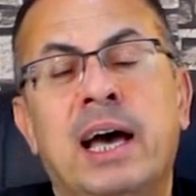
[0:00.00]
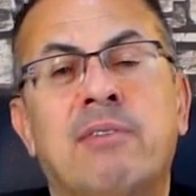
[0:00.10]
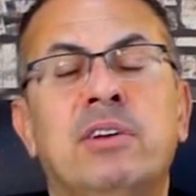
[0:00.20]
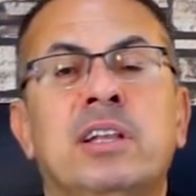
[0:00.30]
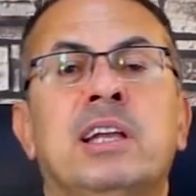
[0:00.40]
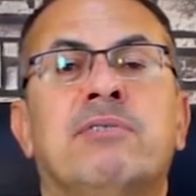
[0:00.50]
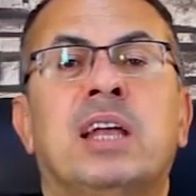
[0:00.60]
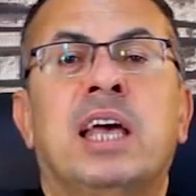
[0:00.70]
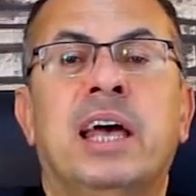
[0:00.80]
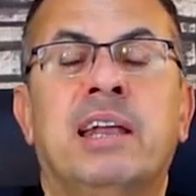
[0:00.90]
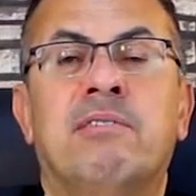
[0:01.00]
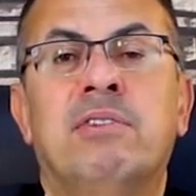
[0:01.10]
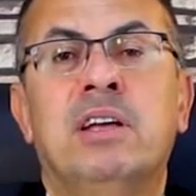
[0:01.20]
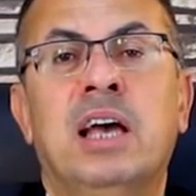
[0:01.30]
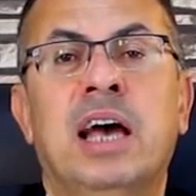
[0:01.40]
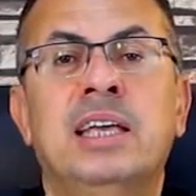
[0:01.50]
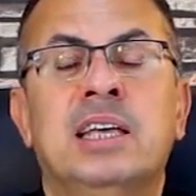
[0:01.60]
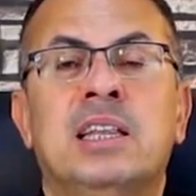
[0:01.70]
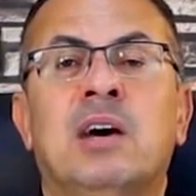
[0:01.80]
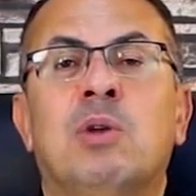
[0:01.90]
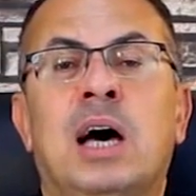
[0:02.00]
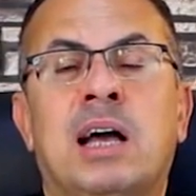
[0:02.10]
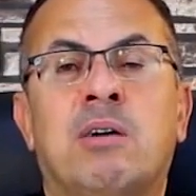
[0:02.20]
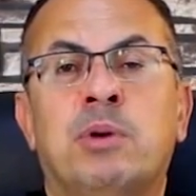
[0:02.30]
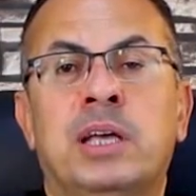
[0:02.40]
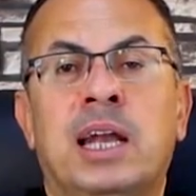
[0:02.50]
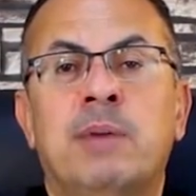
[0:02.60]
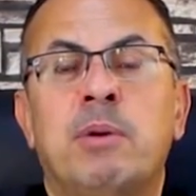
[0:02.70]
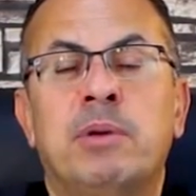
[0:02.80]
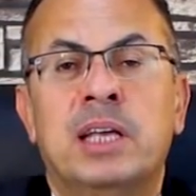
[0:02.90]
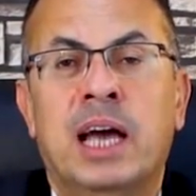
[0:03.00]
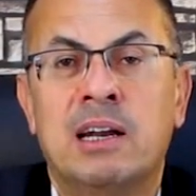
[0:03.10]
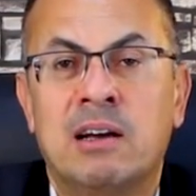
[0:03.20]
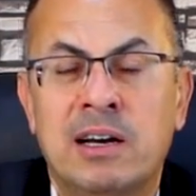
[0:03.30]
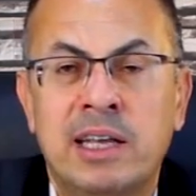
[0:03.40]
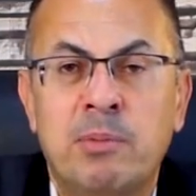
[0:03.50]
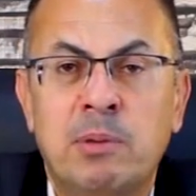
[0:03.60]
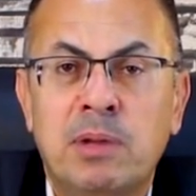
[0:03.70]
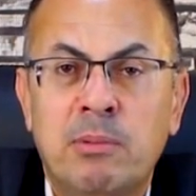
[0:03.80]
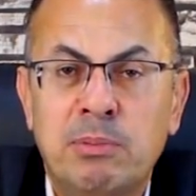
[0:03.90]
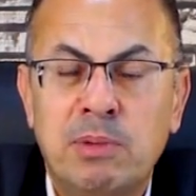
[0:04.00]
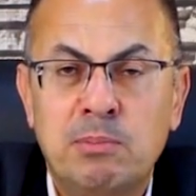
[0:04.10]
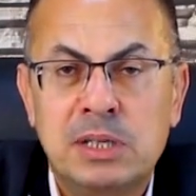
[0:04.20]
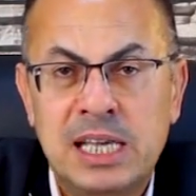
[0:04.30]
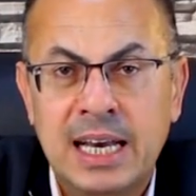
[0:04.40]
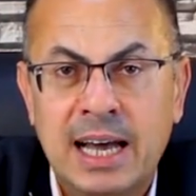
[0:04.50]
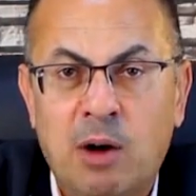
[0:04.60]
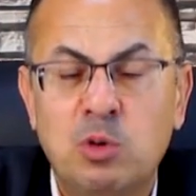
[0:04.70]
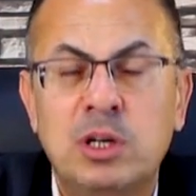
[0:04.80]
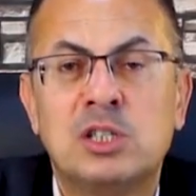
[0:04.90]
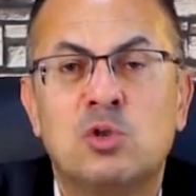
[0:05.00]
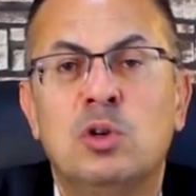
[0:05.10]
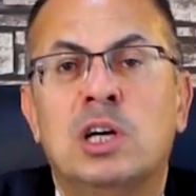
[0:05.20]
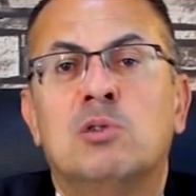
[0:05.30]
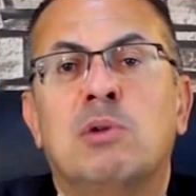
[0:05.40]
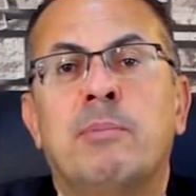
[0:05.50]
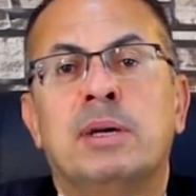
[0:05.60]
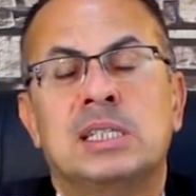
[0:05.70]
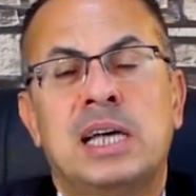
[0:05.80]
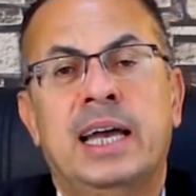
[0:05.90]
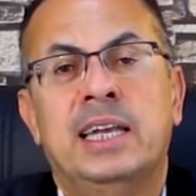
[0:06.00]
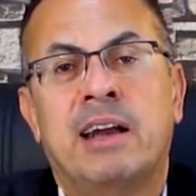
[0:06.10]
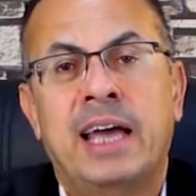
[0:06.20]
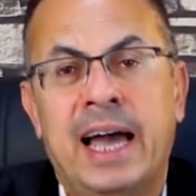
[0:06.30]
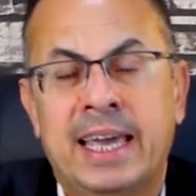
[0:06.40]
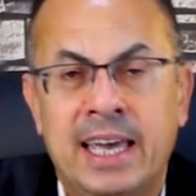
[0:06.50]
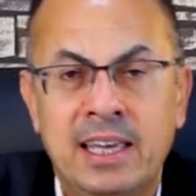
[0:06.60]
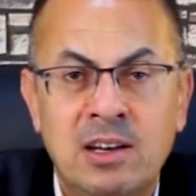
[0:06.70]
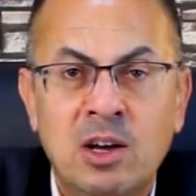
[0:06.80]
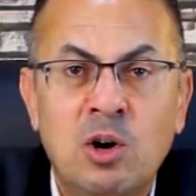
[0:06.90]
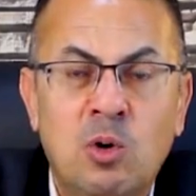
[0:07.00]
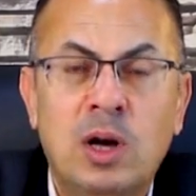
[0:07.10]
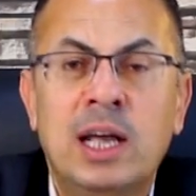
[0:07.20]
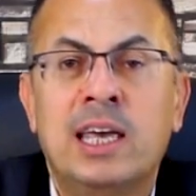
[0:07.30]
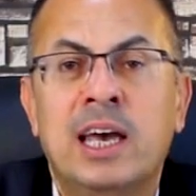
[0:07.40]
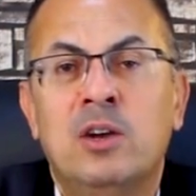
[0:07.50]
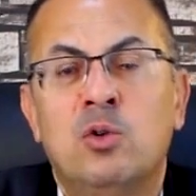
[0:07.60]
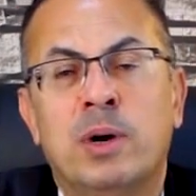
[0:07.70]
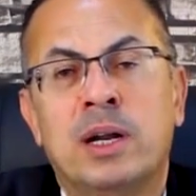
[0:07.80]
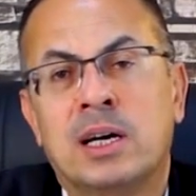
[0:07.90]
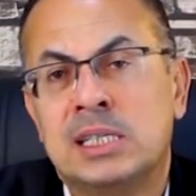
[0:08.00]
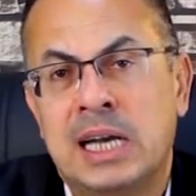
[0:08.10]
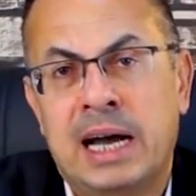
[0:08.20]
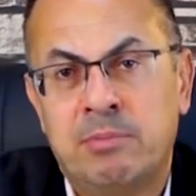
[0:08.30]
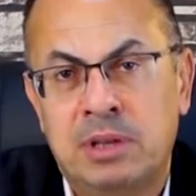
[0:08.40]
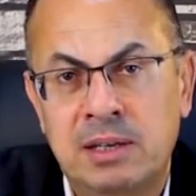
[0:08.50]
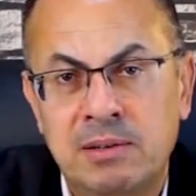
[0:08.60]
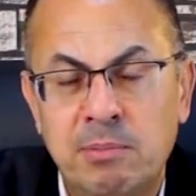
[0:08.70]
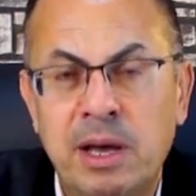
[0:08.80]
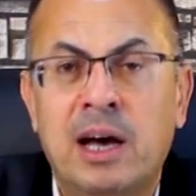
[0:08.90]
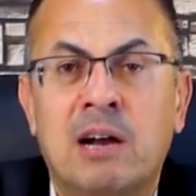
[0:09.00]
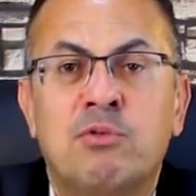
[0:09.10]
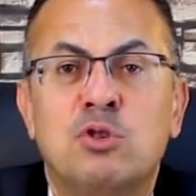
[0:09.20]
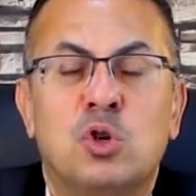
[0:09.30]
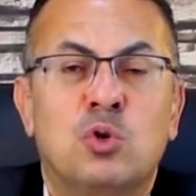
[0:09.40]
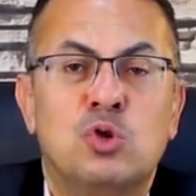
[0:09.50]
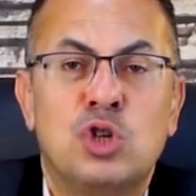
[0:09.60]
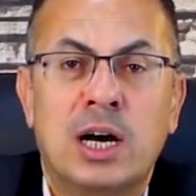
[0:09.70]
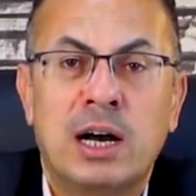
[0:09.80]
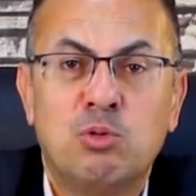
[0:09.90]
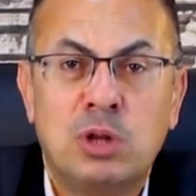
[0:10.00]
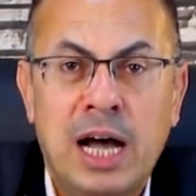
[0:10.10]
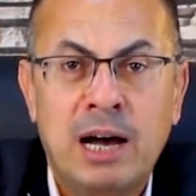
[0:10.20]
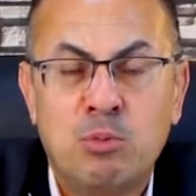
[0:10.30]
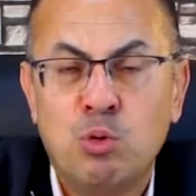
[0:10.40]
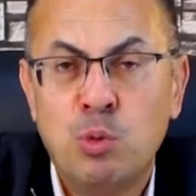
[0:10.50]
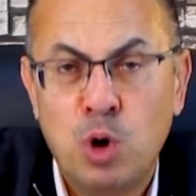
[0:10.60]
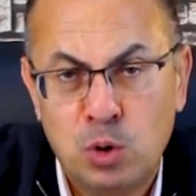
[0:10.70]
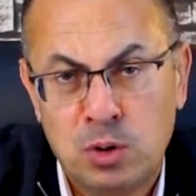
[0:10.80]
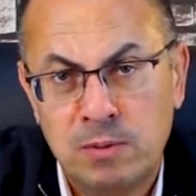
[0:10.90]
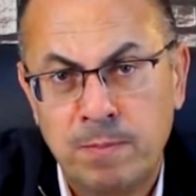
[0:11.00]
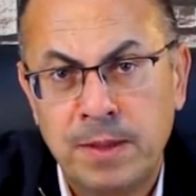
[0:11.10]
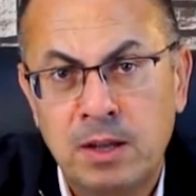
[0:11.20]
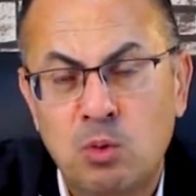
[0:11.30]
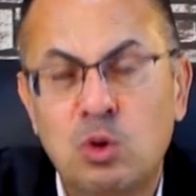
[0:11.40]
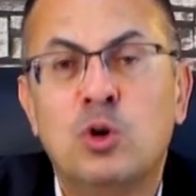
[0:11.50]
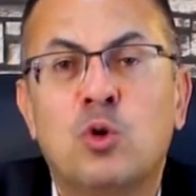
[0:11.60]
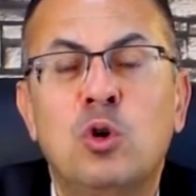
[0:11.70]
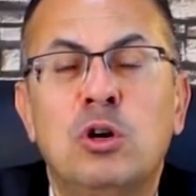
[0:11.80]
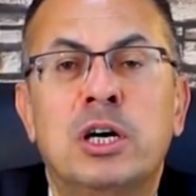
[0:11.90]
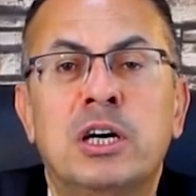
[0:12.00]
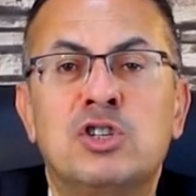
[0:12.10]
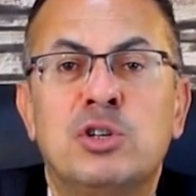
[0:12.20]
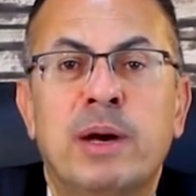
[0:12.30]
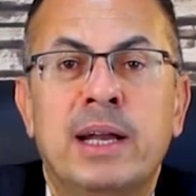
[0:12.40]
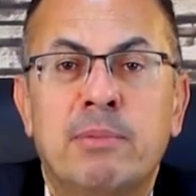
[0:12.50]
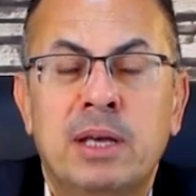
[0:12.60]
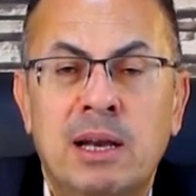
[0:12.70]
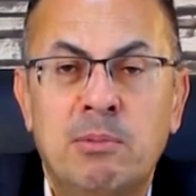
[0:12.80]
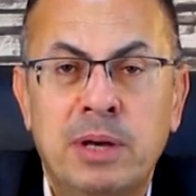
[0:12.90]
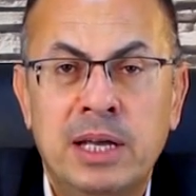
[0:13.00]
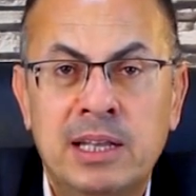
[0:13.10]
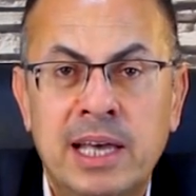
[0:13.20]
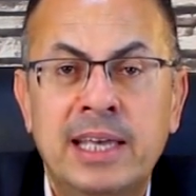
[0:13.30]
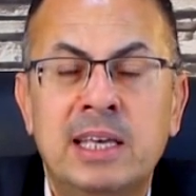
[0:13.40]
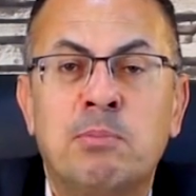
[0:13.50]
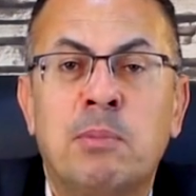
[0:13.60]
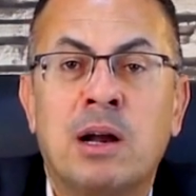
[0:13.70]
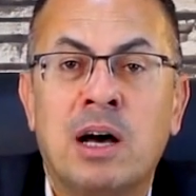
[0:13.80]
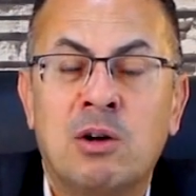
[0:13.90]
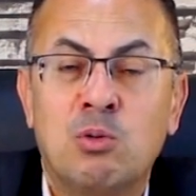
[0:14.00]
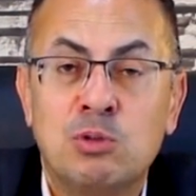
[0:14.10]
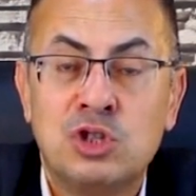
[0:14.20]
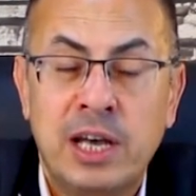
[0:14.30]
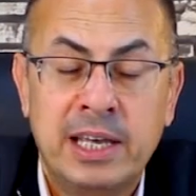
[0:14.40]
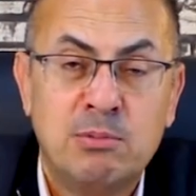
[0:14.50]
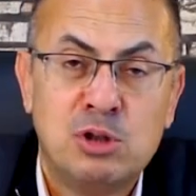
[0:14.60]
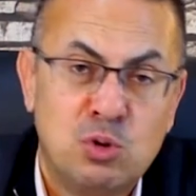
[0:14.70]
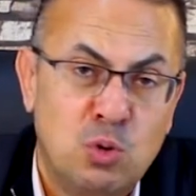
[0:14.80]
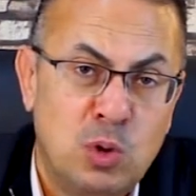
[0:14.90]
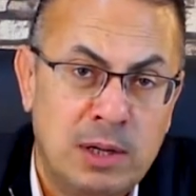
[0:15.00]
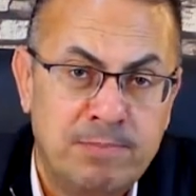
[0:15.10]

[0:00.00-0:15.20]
عارفين اللي في الخارج في اي دوله عربيه لما بيرجع القريه بيبني بيت بالمسلح والناس كلها تبقى باصه عليه رايحه جاي ولا كانه بنى قصر عبدي ما يعرفوش انه شقى وتعب ومر وان كل قرش بنى بيه البيت جاي بمرار ومش جاي بسهوله